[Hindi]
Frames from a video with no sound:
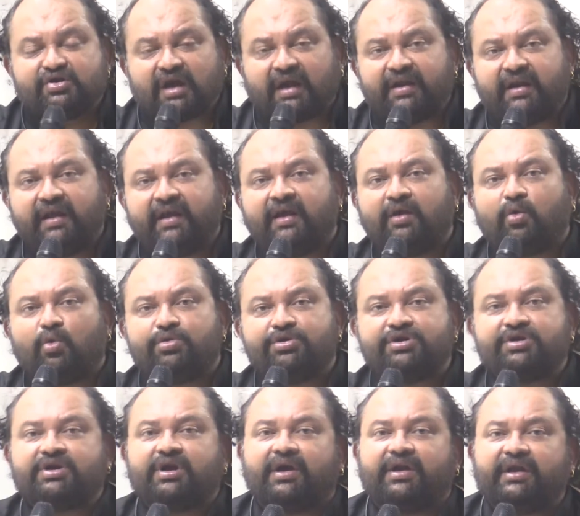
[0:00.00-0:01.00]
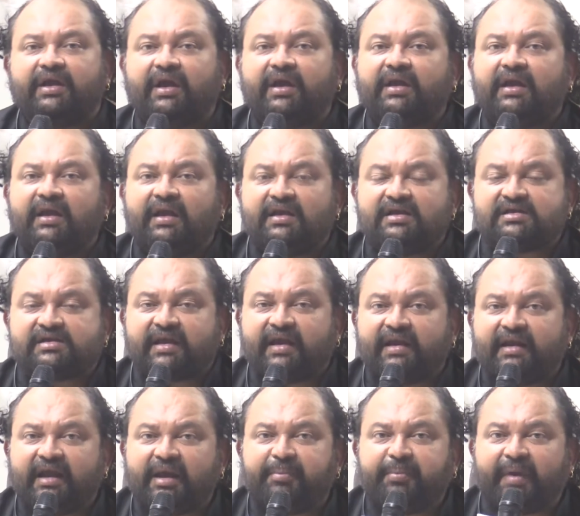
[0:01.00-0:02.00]
जानने की कोशिश करिए कि
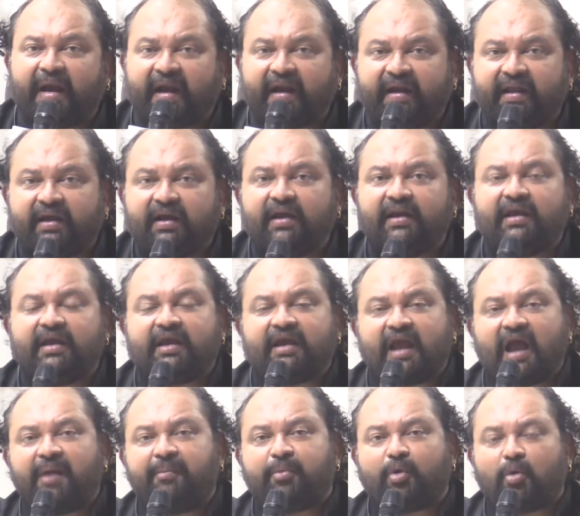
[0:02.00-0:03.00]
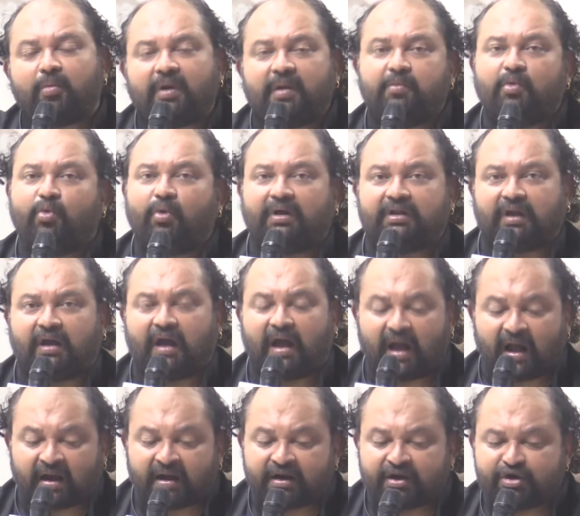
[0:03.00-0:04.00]
इसके लिए प्रैक्टिकली क्या प्रॉब्लम हुआ था
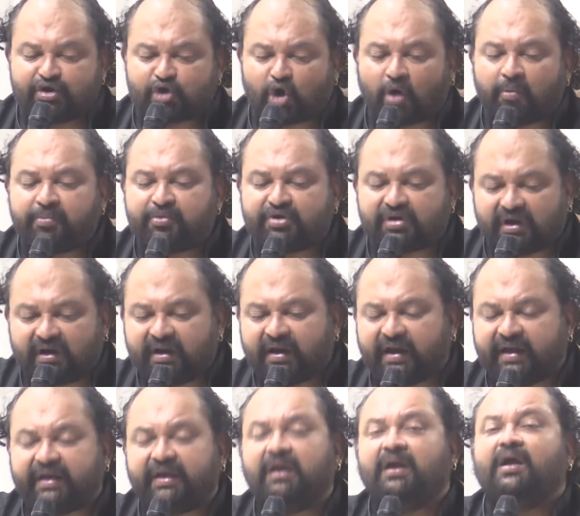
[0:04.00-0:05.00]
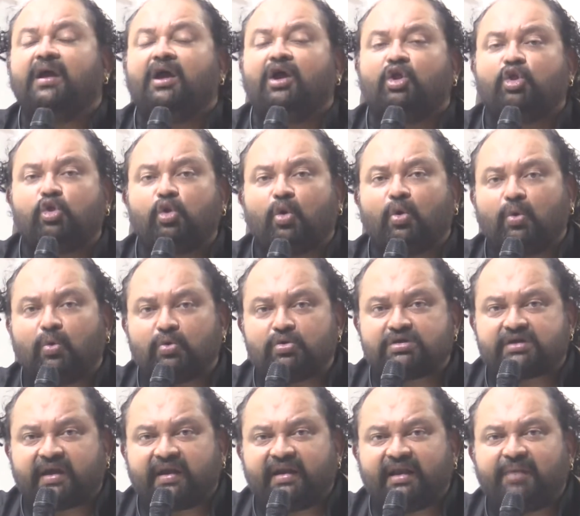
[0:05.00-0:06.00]
अगर जॉब चली गई तो
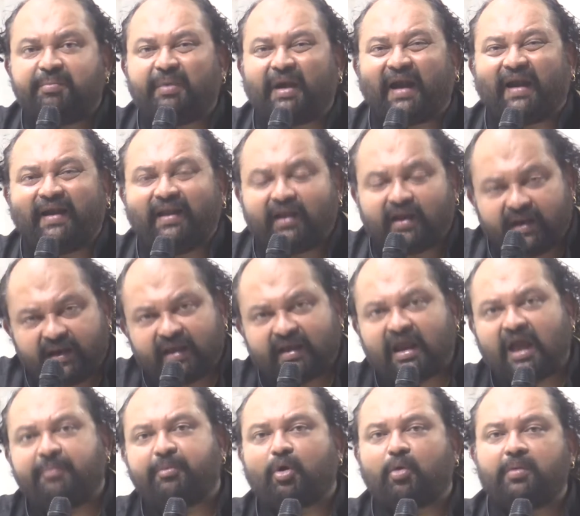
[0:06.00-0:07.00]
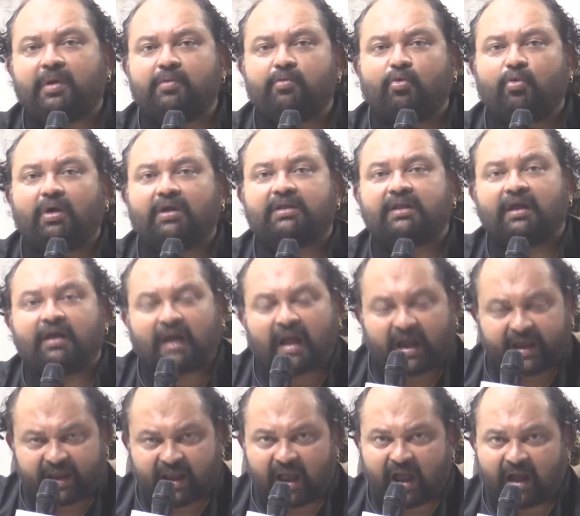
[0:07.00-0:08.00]
उसके लिए प्रैक्टिकली क्या प्रॉब्लम हुआ था
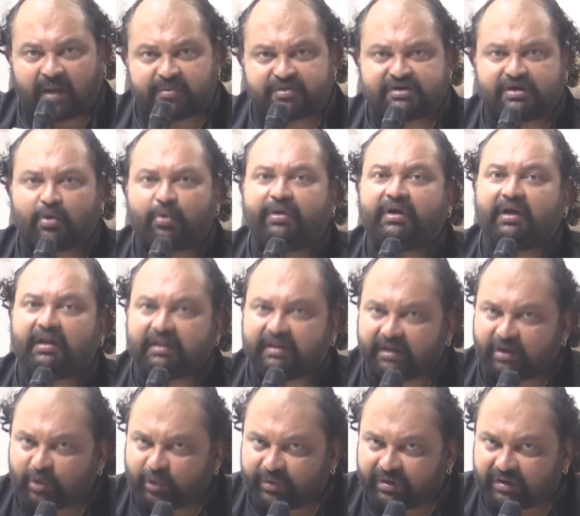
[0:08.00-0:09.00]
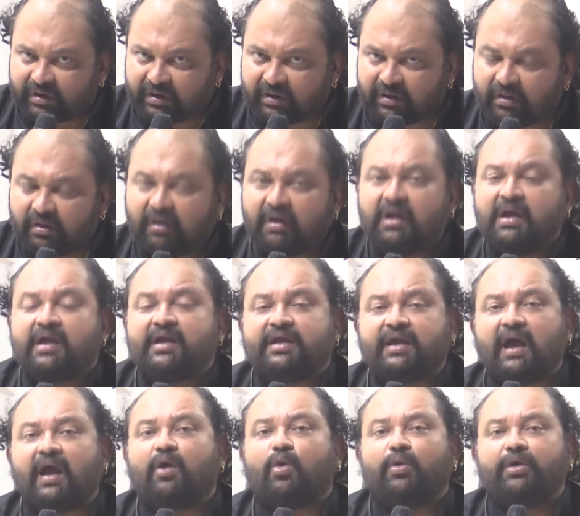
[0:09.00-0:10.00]
क्या आपसे कोई गलती हुई थी
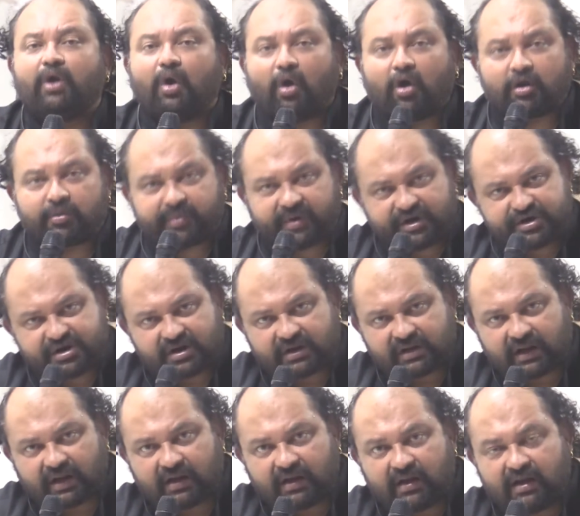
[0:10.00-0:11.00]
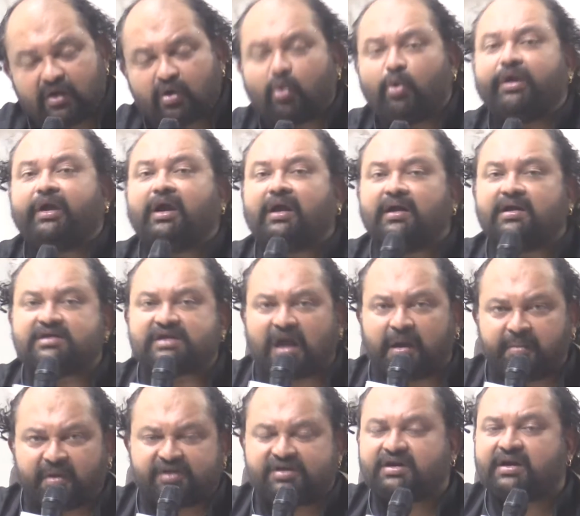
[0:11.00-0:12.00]
क्या कोई और प्रेशर था कोई
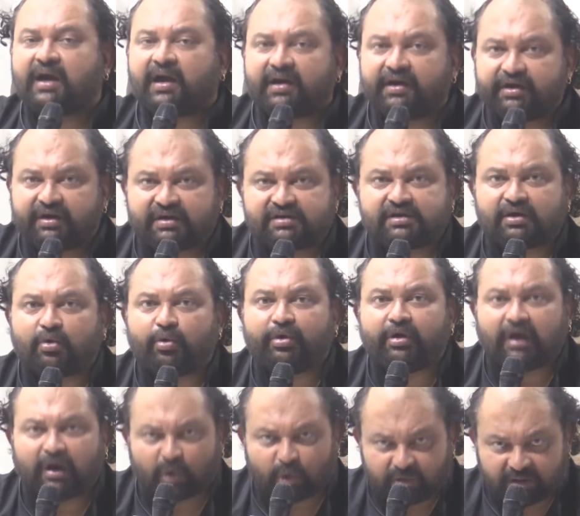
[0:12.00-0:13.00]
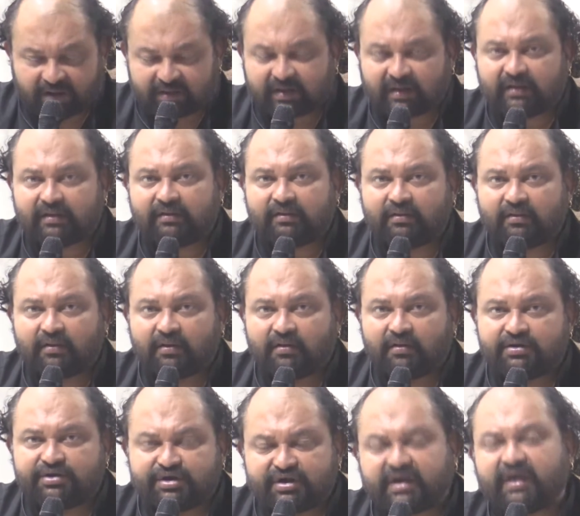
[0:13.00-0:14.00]
सामाजिक कारण जैसे कोई कोरोना था
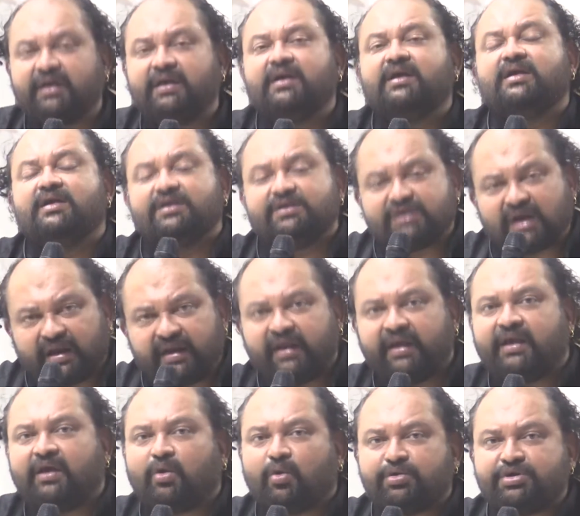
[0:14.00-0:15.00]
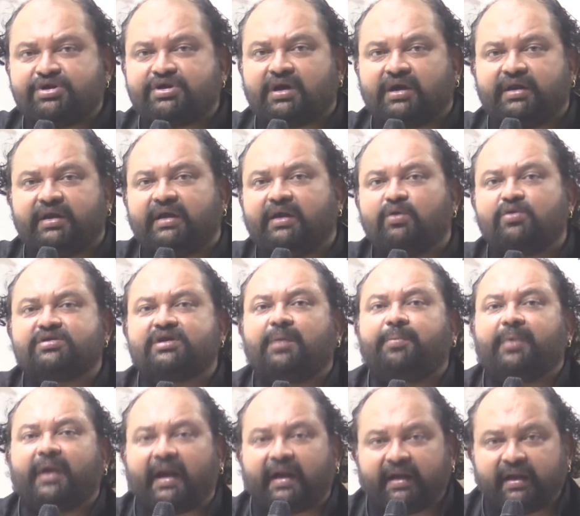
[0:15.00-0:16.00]
ठीक है जानने की कोशिश करिए कि उसका
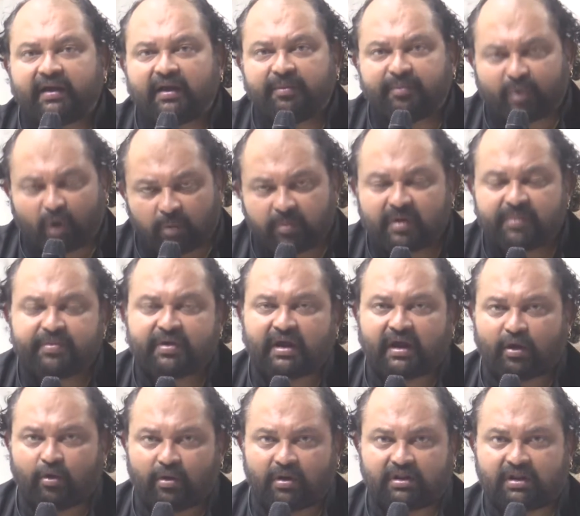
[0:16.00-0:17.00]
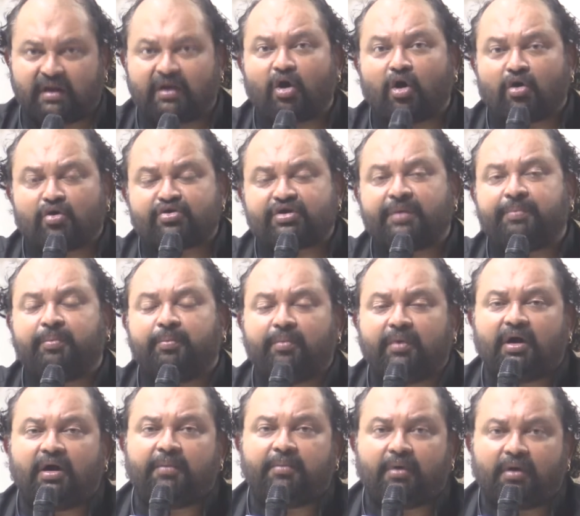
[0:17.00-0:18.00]
प्रैक्टिकल प्रॉब्लम क्या हुआ था और उसके
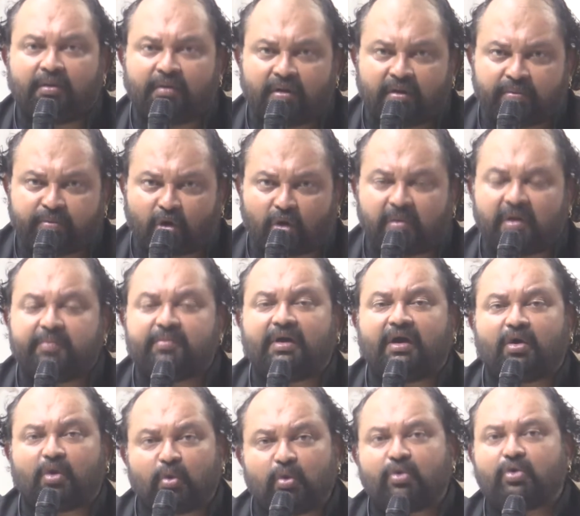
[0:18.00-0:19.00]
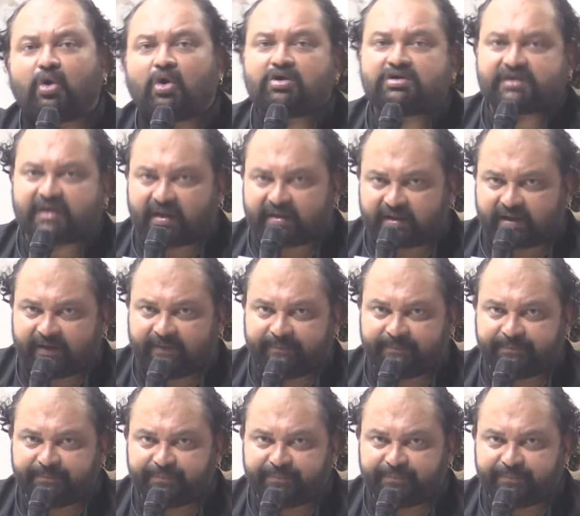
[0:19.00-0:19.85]
प्रॉब्लम का रूट कॉज क्या था